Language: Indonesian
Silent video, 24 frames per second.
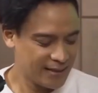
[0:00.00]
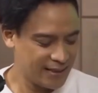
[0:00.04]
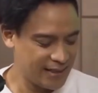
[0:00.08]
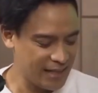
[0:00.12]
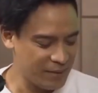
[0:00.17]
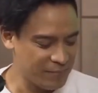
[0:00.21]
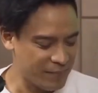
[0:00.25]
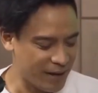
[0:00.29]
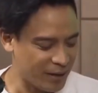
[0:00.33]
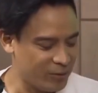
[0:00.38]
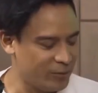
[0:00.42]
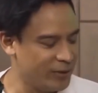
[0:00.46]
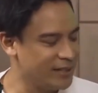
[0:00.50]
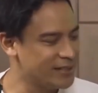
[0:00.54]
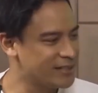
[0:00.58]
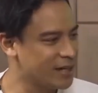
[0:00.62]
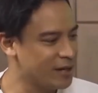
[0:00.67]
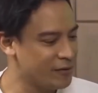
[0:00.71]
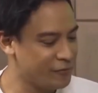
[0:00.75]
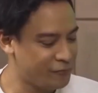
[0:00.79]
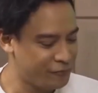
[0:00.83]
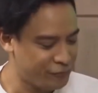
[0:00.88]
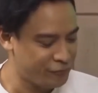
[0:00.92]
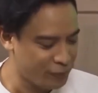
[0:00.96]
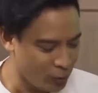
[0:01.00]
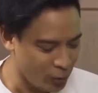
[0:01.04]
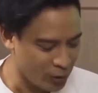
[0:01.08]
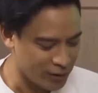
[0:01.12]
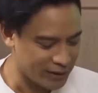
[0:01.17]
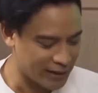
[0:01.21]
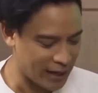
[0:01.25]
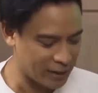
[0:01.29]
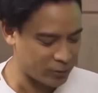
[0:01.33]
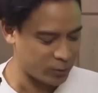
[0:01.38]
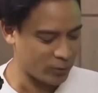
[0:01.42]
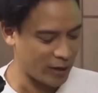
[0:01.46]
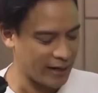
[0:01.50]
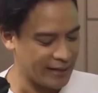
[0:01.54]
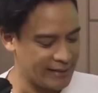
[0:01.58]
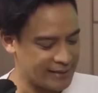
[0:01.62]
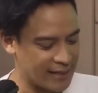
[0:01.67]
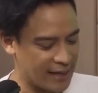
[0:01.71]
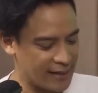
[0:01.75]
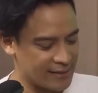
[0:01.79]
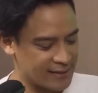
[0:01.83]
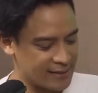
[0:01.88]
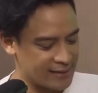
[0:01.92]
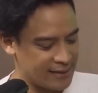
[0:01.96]
Tim Indonesia full
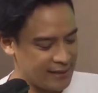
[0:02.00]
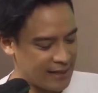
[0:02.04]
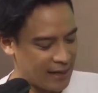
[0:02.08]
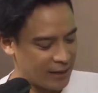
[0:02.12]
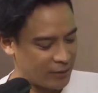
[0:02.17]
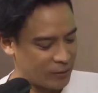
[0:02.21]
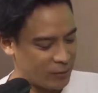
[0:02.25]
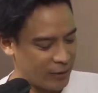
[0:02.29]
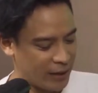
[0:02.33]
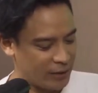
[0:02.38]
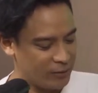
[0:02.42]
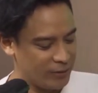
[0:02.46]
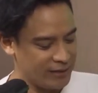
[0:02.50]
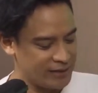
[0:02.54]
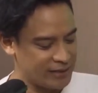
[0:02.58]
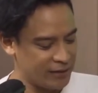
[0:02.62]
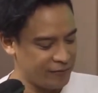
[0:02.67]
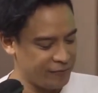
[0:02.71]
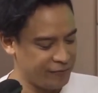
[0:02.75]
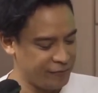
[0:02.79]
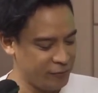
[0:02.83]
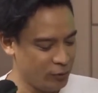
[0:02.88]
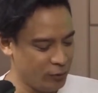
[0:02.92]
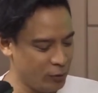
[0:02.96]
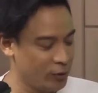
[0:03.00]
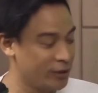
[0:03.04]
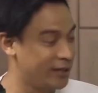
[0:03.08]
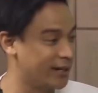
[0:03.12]
naturalisasi atau Indonesia full